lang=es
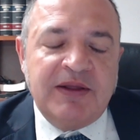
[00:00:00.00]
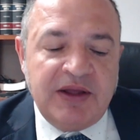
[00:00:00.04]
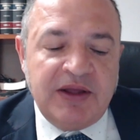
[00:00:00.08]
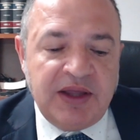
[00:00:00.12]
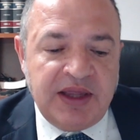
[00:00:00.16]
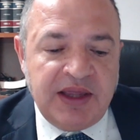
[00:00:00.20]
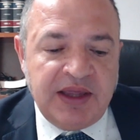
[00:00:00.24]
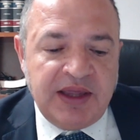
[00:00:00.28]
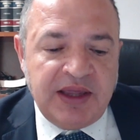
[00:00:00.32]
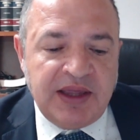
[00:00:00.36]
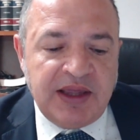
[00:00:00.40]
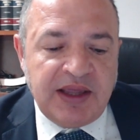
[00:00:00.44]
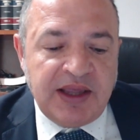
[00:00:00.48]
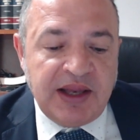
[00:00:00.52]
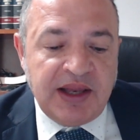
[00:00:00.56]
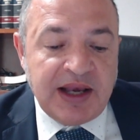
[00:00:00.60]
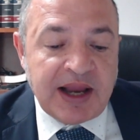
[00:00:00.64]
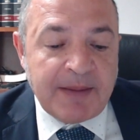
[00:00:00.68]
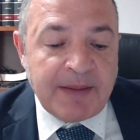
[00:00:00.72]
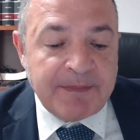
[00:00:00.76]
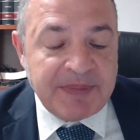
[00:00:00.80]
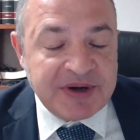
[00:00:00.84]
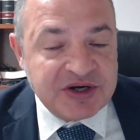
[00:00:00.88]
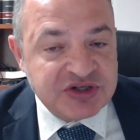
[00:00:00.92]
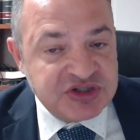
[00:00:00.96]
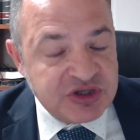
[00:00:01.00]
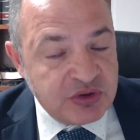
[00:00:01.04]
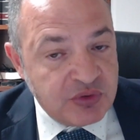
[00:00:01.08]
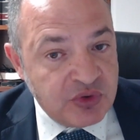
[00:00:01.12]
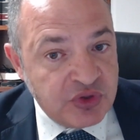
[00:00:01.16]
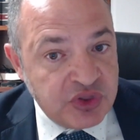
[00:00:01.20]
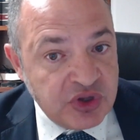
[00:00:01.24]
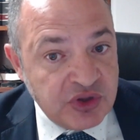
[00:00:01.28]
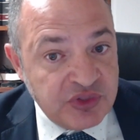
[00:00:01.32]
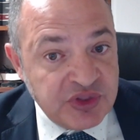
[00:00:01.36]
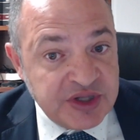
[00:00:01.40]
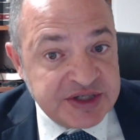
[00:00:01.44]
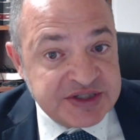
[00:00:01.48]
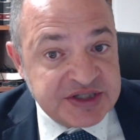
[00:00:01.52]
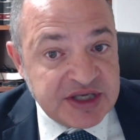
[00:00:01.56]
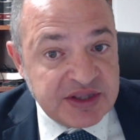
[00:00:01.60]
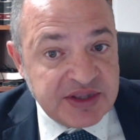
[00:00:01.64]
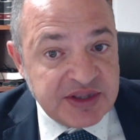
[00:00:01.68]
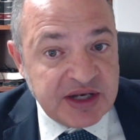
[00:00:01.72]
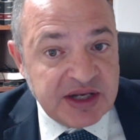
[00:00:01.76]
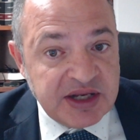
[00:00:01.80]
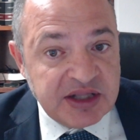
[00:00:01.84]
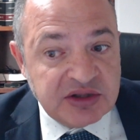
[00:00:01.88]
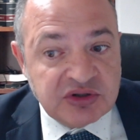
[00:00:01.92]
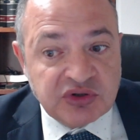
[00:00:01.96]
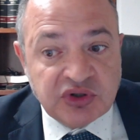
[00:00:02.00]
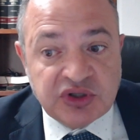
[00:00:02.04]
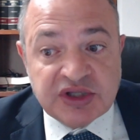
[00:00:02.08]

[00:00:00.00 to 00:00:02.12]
eh, la persecución de ese delito.